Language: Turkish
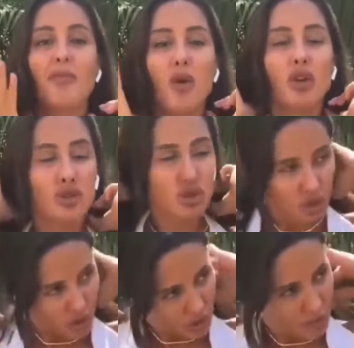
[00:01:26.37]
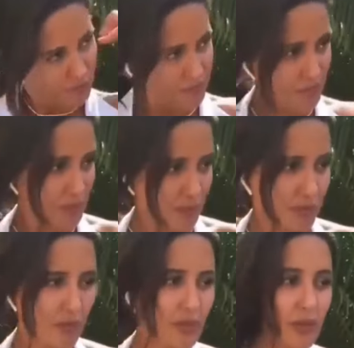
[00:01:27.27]
Ben böyle düşünüyorum.
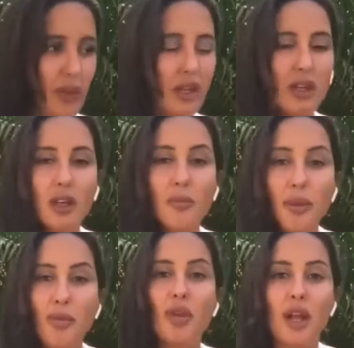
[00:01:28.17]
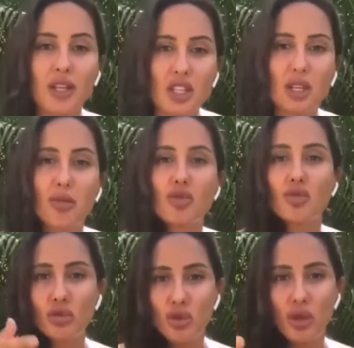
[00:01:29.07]
Ee, bipolar kişilik
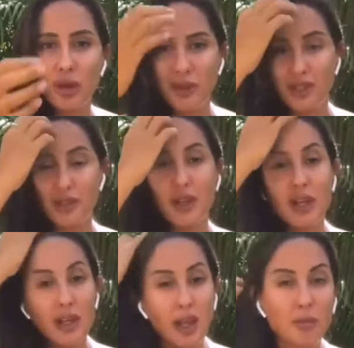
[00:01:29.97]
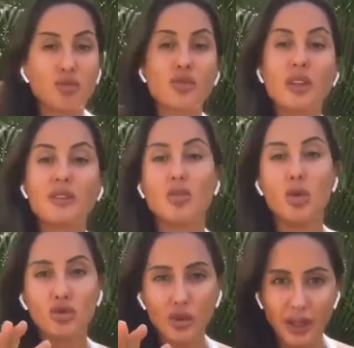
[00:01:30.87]
bozukluğu da olabilir. Ya bunun
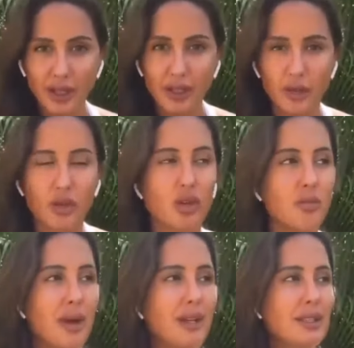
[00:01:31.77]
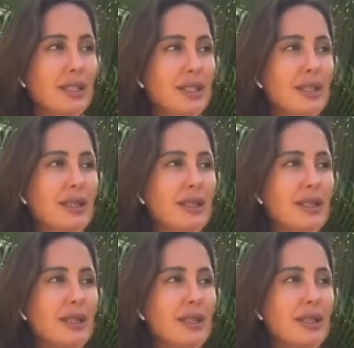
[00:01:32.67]
tanısı olduğuna da inanıyorum ben.